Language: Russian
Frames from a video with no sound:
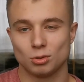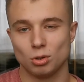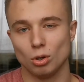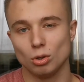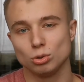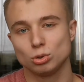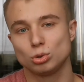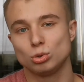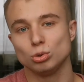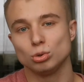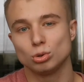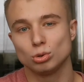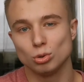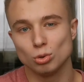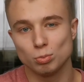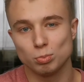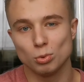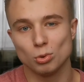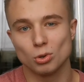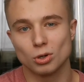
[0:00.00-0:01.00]
толстую
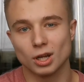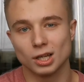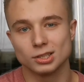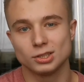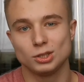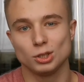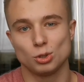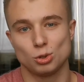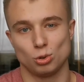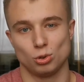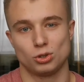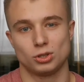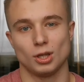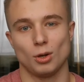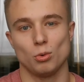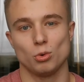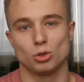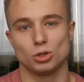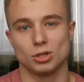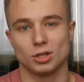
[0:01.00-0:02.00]
глупую косышу из
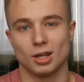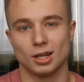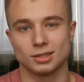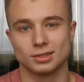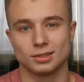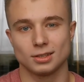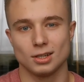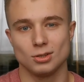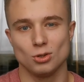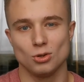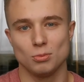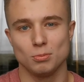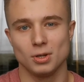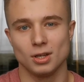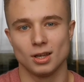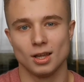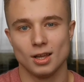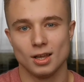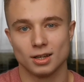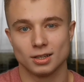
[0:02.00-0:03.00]
того же
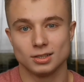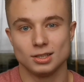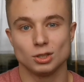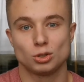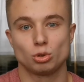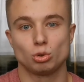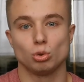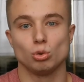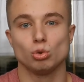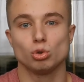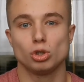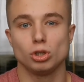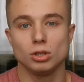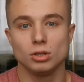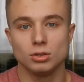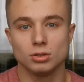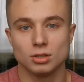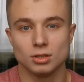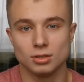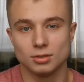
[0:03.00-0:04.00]
гастронома, где
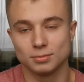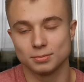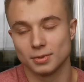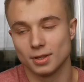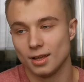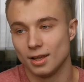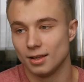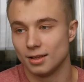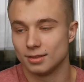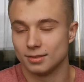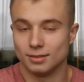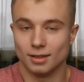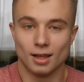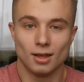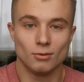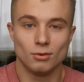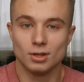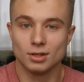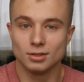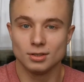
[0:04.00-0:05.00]
служил и,
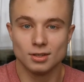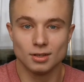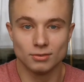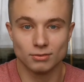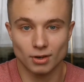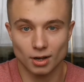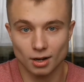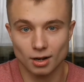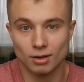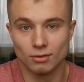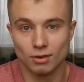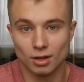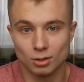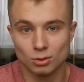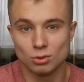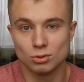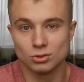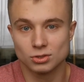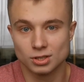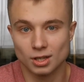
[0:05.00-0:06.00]
наверное,
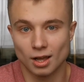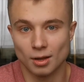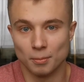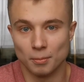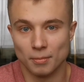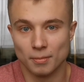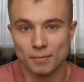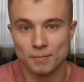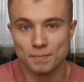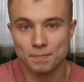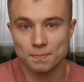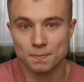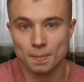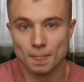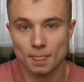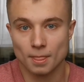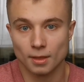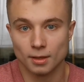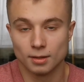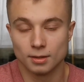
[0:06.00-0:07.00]
воровал он сам.
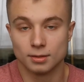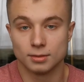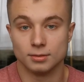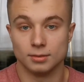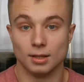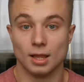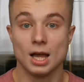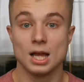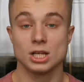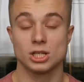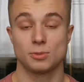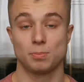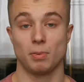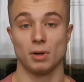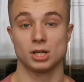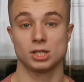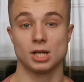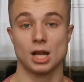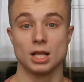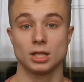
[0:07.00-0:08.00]
Наш
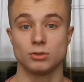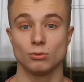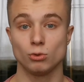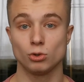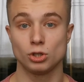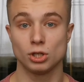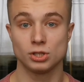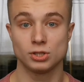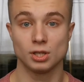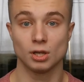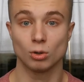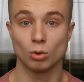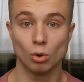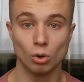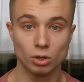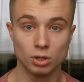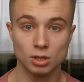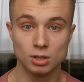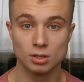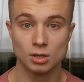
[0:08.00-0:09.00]
пошатывающийся
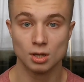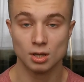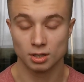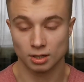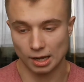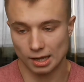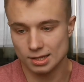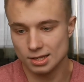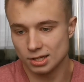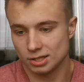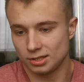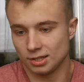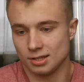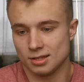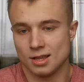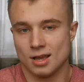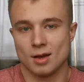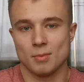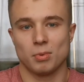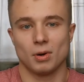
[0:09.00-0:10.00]
Гоги –
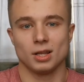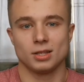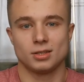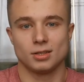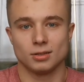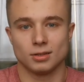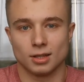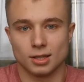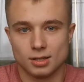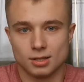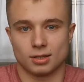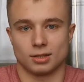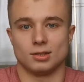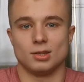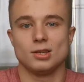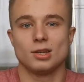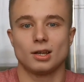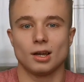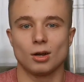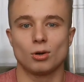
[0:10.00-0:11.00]
конечно, не обратил на них
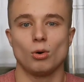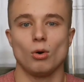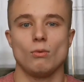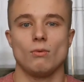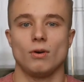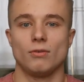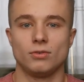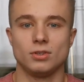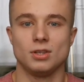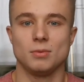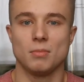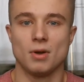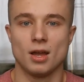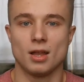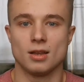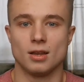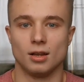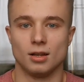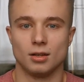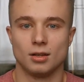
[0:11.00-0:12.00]
никакого
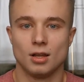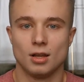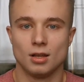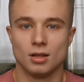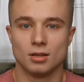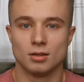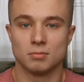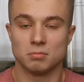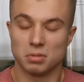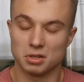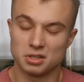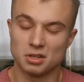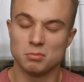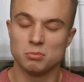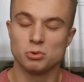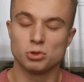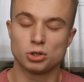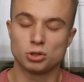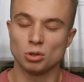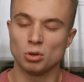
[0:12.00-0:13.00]
внимания,
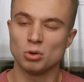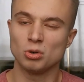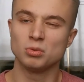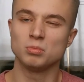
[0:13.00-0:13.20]
потому что